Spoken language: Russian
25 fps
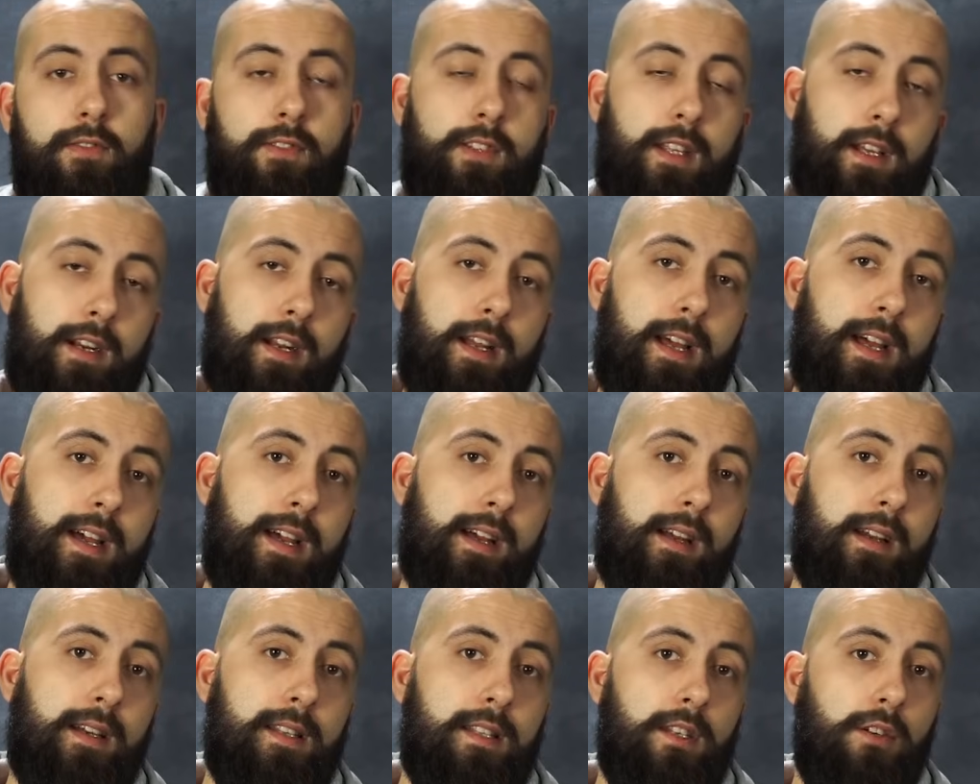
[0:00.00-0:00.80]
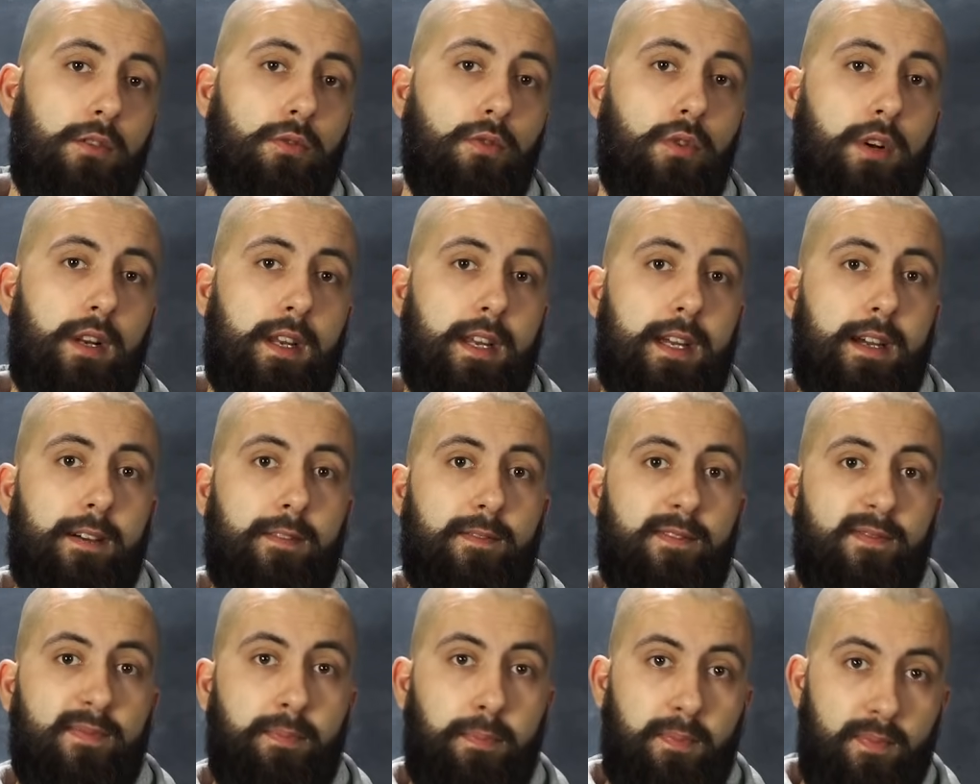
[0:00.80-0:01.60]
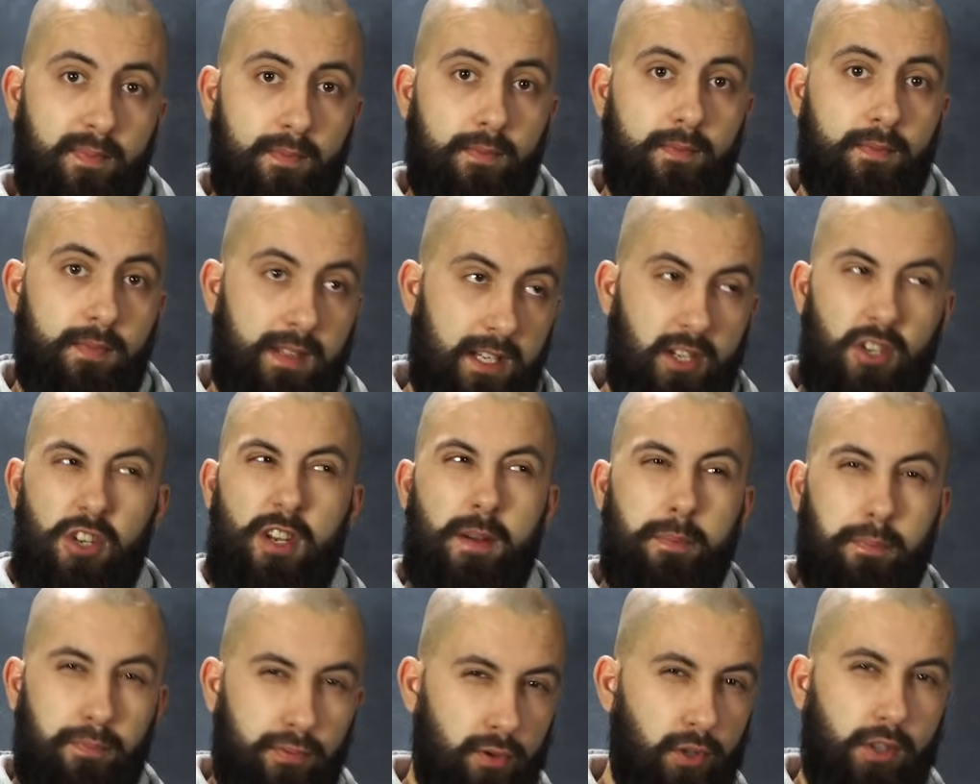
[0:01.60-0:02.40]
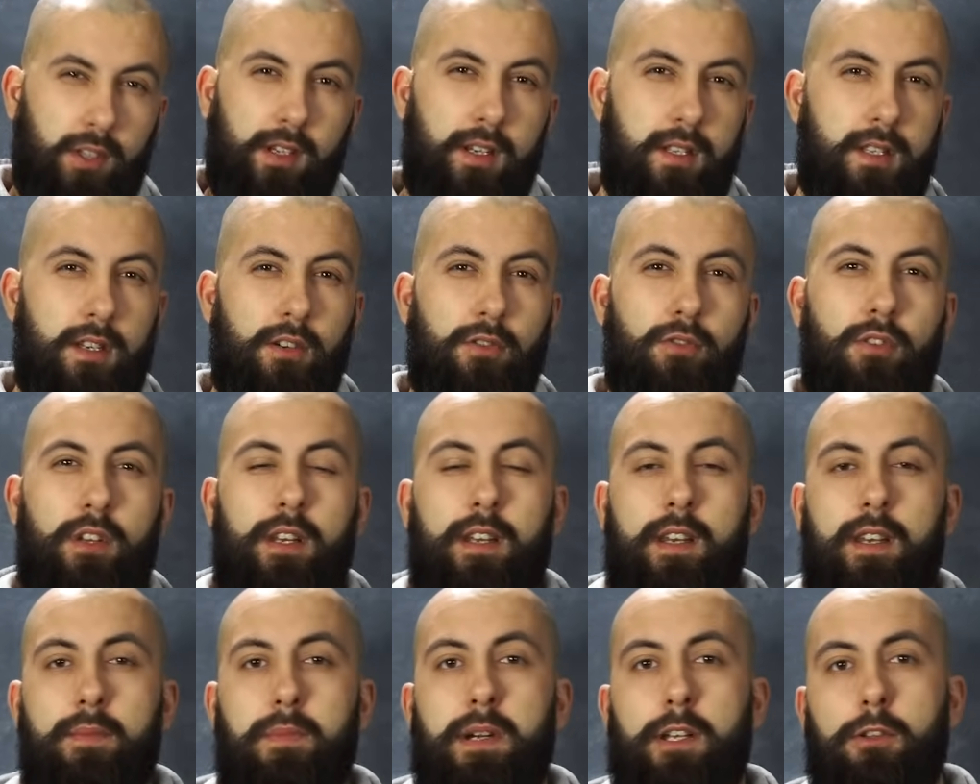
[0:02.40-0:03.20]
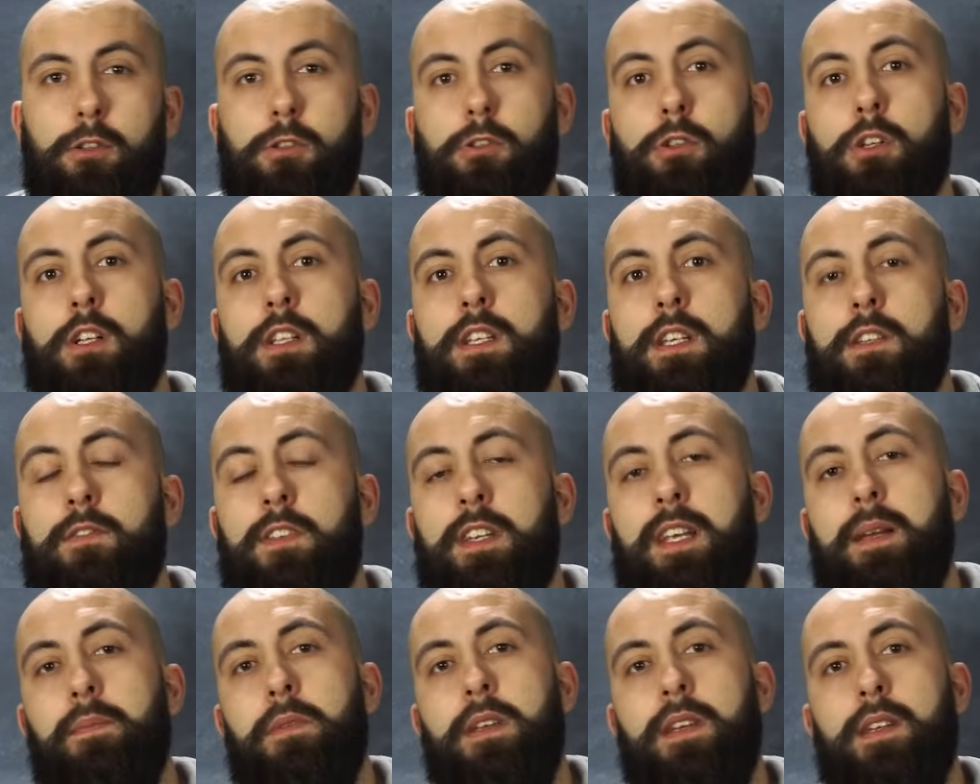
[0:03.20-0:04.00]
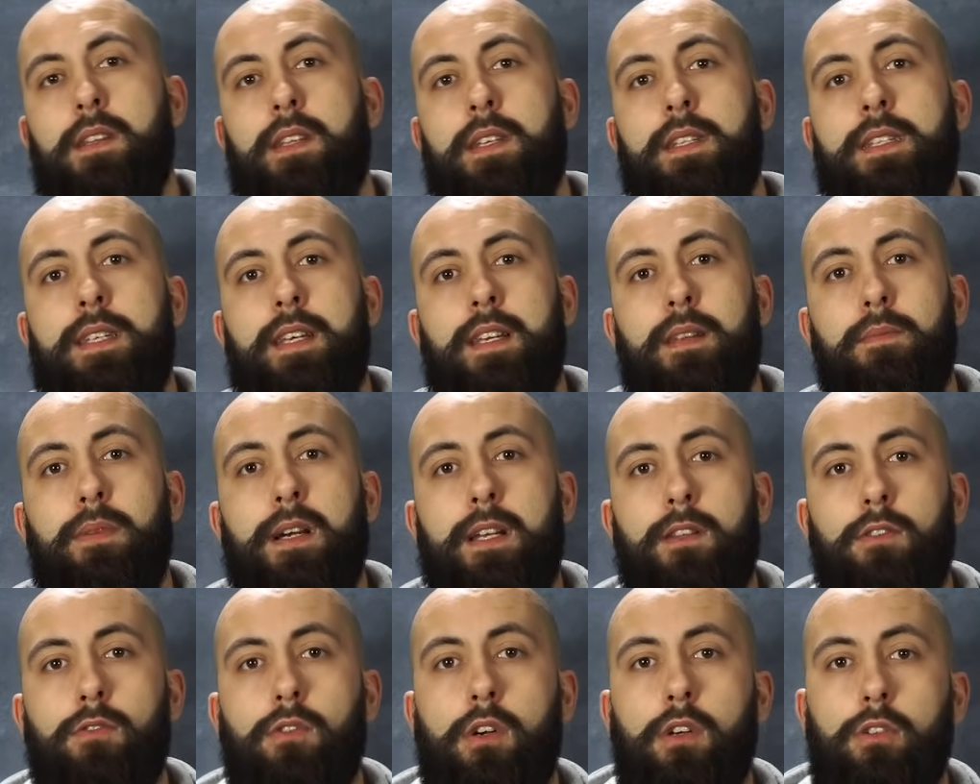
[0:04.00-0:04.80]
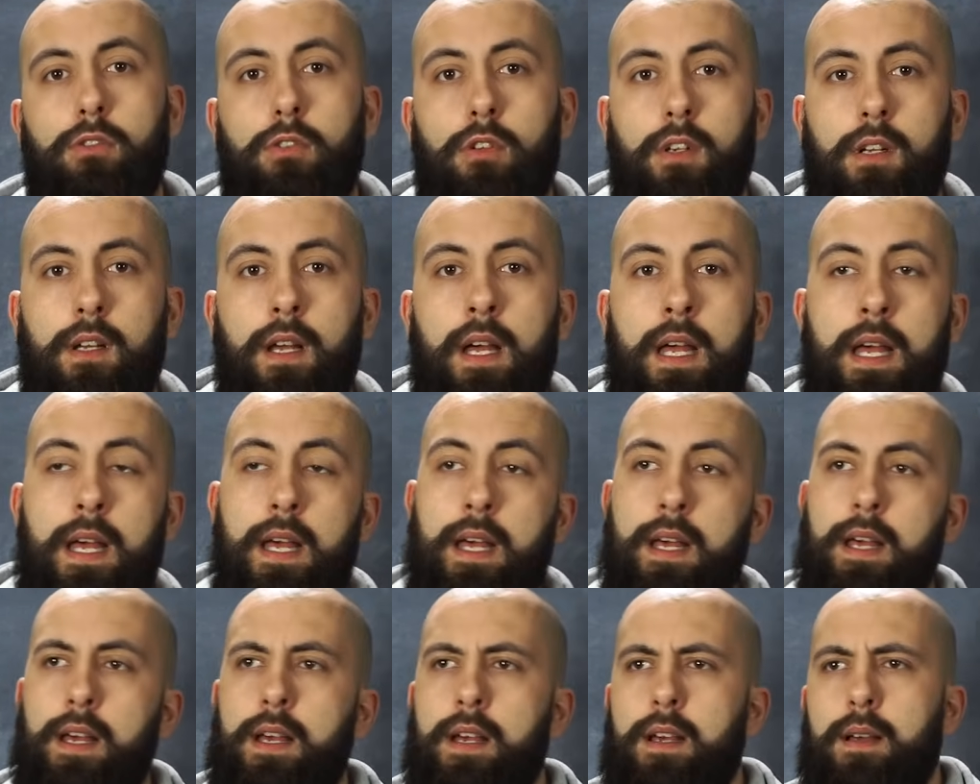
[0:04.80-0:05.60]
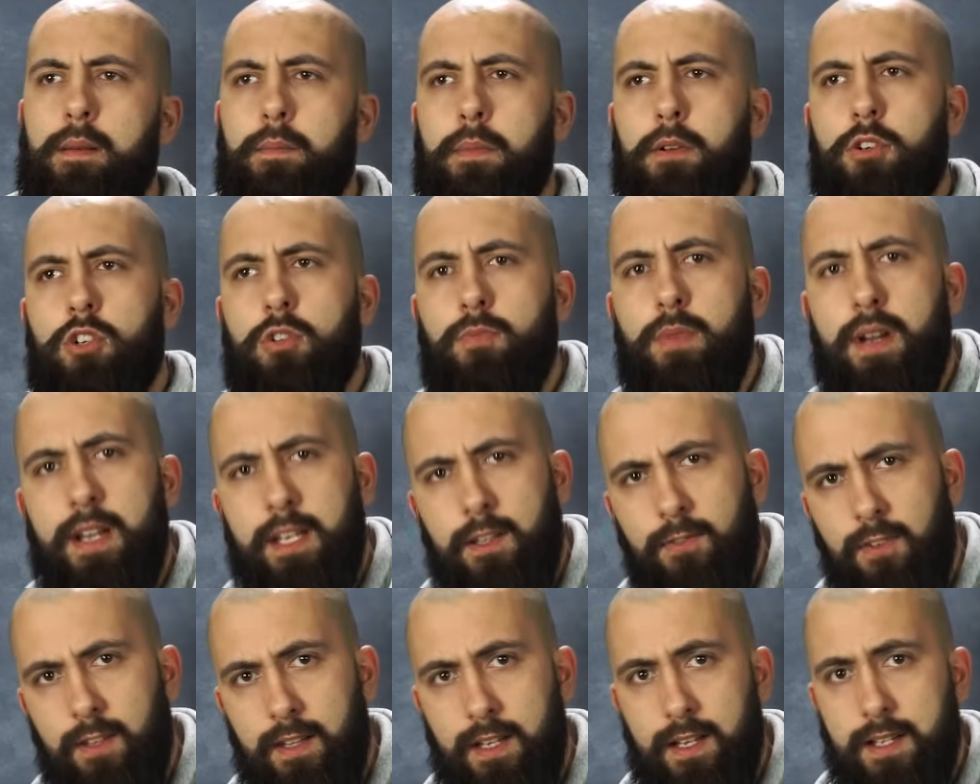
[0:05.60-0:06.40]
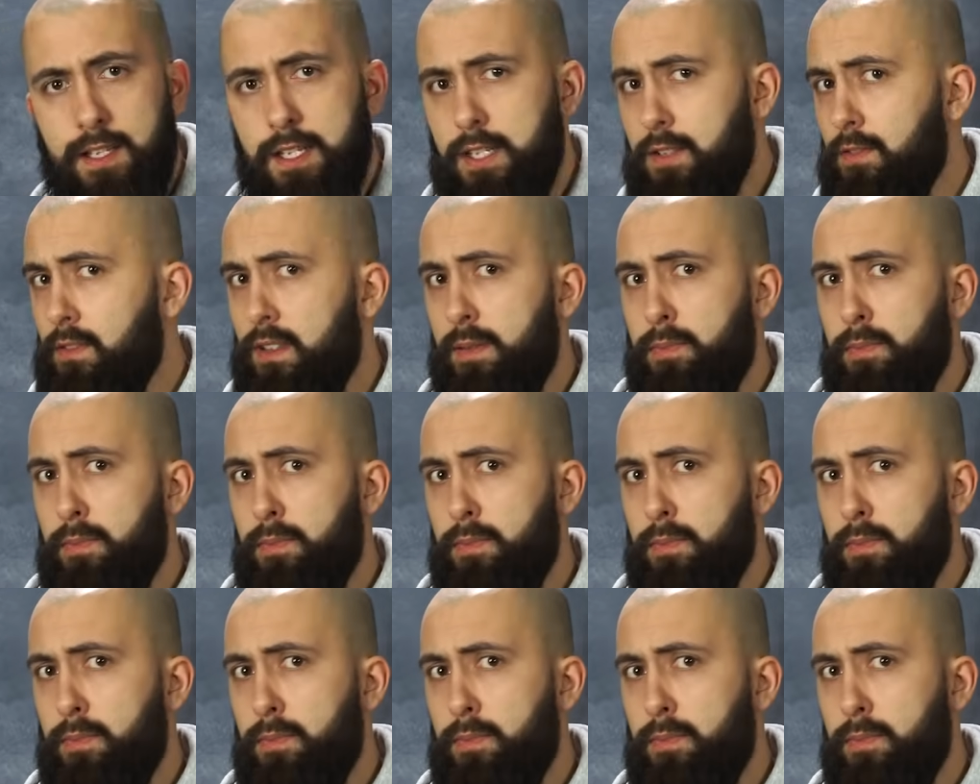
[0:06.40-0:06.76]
Вторая категория, точнее подкатегория ребят, у которых нет времени, это те ребята, у которых поджимает финансовый